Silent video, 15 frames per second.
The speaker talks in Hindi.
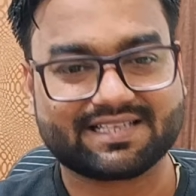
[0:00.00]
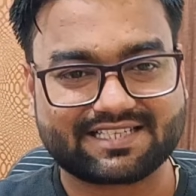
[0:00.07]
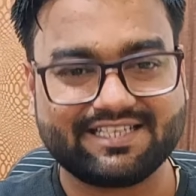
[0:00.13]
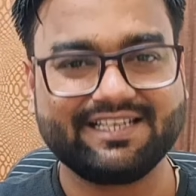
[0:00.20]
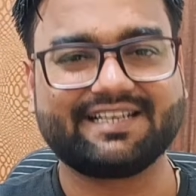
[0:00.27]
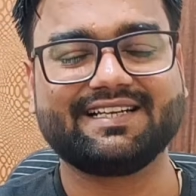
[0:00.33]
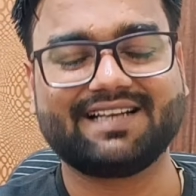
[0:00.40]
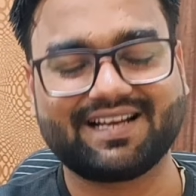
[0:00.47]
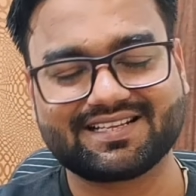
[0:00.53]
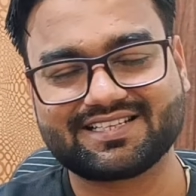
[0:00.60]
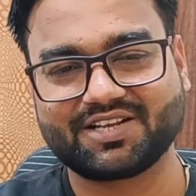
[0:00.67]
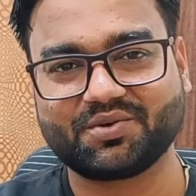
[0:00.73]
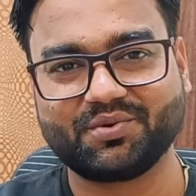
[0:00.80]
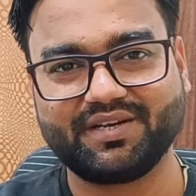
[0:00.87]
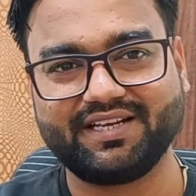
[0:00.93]
सीखना
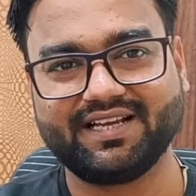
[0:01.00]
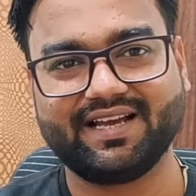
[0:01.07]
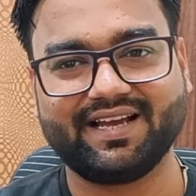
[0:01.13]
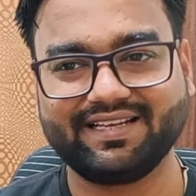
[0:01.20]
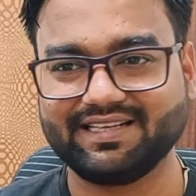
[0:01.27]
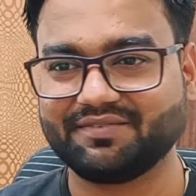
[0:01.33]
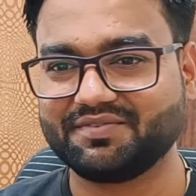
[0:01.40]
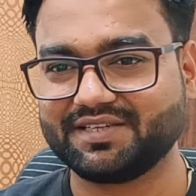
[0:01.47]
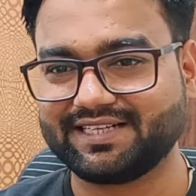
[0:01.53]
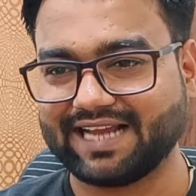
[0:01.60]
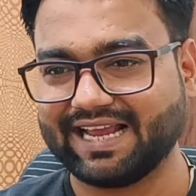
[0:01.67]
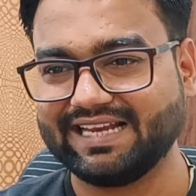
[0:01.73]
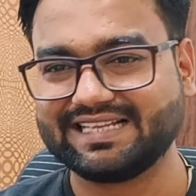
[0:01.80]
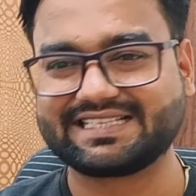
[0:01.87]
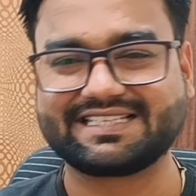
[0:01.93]
ज़रूरी है या फिर
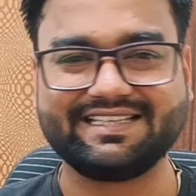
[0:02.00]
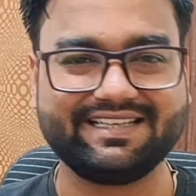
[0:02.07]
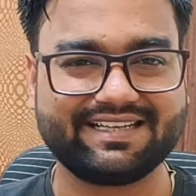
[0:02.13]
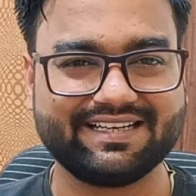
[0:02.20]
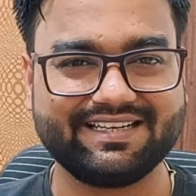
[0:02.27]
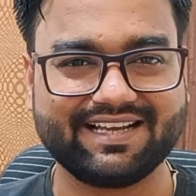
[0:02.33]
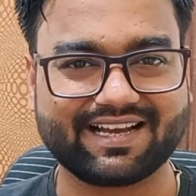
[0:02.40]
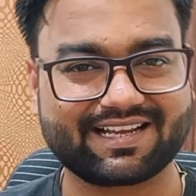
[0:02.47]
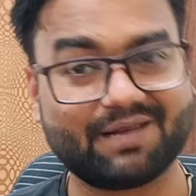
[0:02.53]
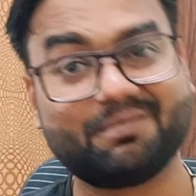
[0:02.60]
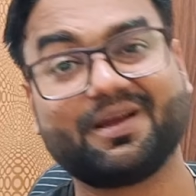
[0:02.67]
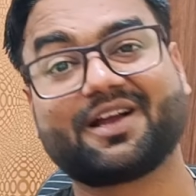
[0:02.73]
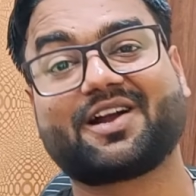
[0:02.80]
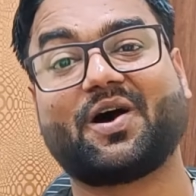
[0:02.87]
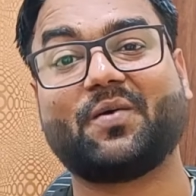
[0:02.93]
टैली सीख लिया क्या
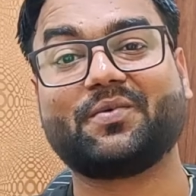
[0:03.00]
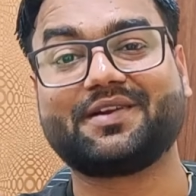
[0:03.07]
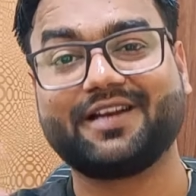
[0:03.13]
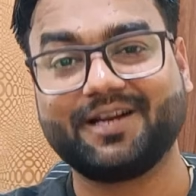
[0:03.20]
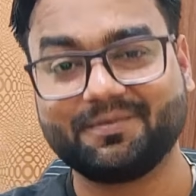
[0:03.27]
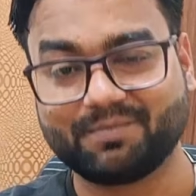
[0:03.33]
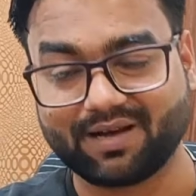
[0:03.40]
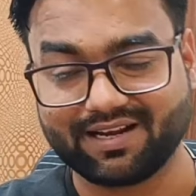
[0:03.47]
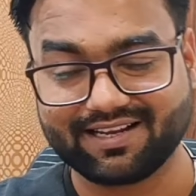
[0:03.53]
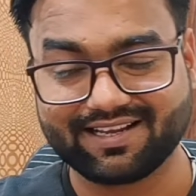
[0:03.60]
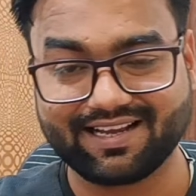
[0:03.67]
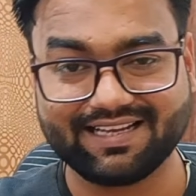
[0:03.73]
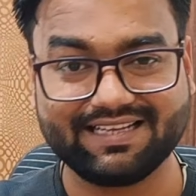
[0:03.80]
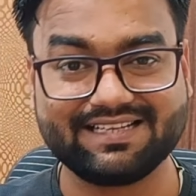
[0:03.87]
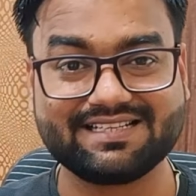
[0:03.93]
मैं अकाउंटेंट बन
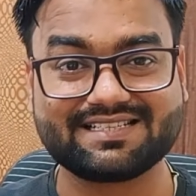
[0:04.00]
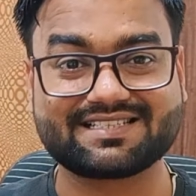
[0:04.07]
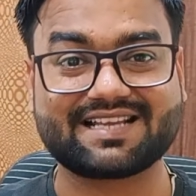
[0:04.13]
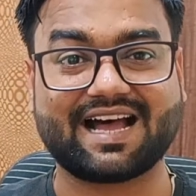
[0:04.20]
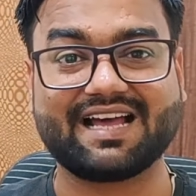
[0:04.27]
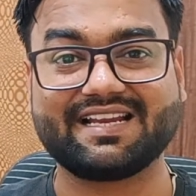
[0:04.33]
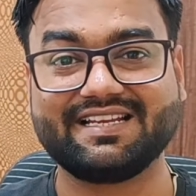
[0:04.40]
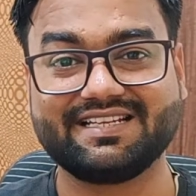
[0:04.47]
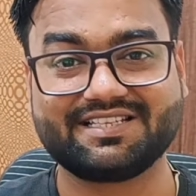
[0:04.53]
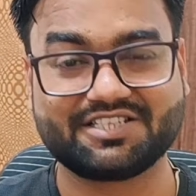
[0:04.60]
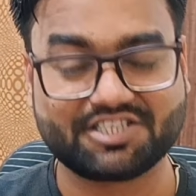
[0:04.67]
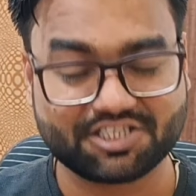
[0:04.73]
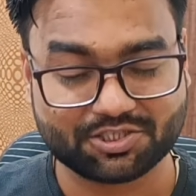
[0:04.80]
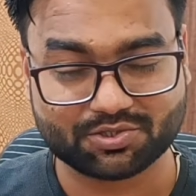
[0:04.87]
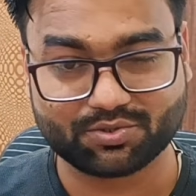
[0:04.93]
गया इन सारी
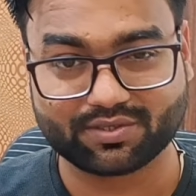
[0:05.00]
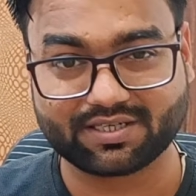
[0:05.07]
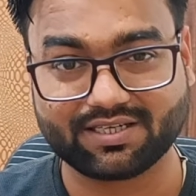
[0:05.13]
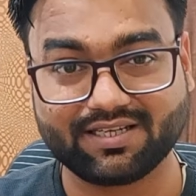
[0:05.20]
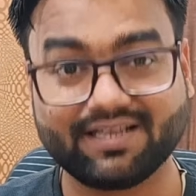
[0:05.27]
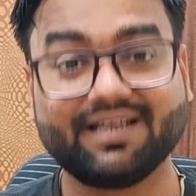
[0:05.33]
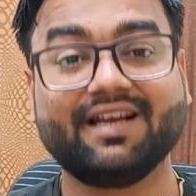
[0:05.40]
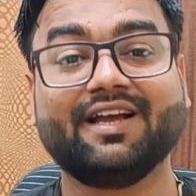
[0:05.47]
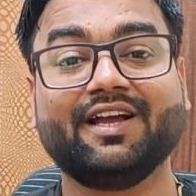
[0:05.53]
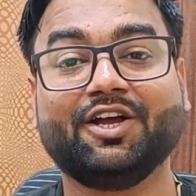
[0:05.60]
चीज़ों की